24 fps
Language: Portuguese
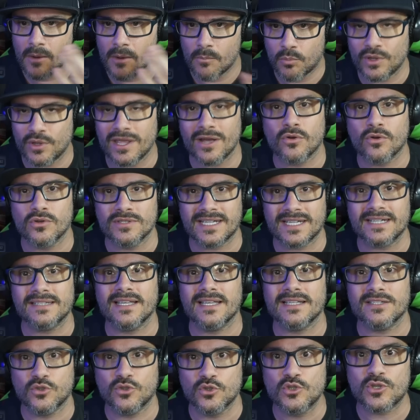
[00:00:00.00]
Porque com
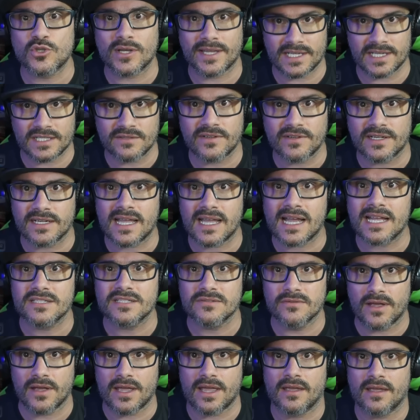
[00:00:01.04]
certeza tudo isso aqui é de verdade,
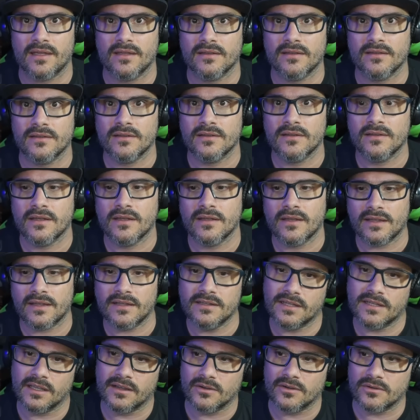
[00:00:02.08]
não é?
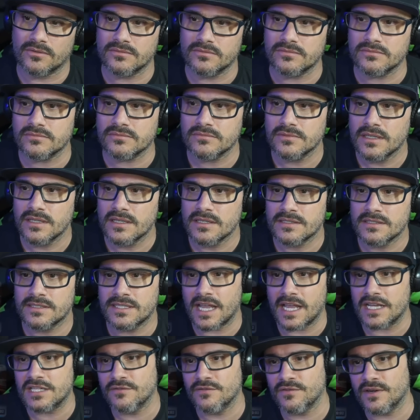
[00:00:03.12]
Então, se
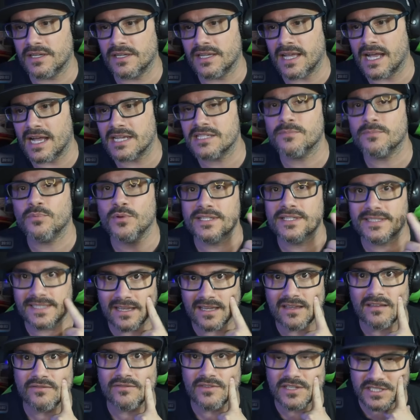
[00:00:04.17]
é de verdade, a polícia tem
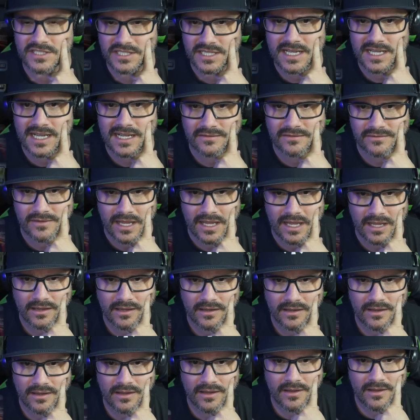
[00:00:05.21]
que investigar, não é?
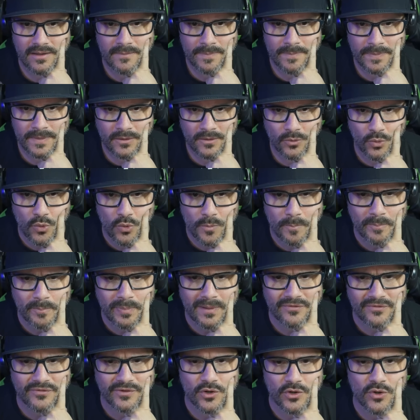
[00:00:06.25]

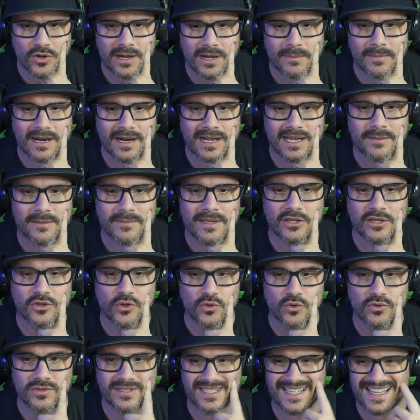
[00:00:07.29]
Opa, falou com a Marília
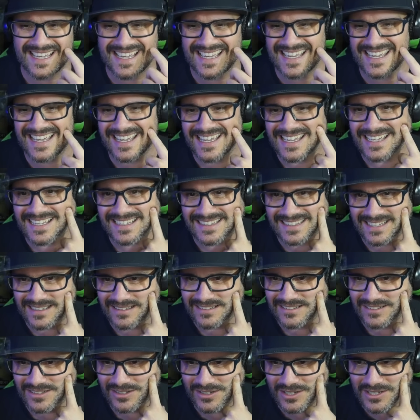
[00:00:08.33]
Mendonça. Eita,
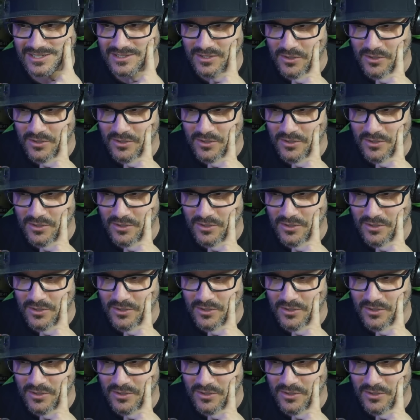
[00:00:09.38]
nós.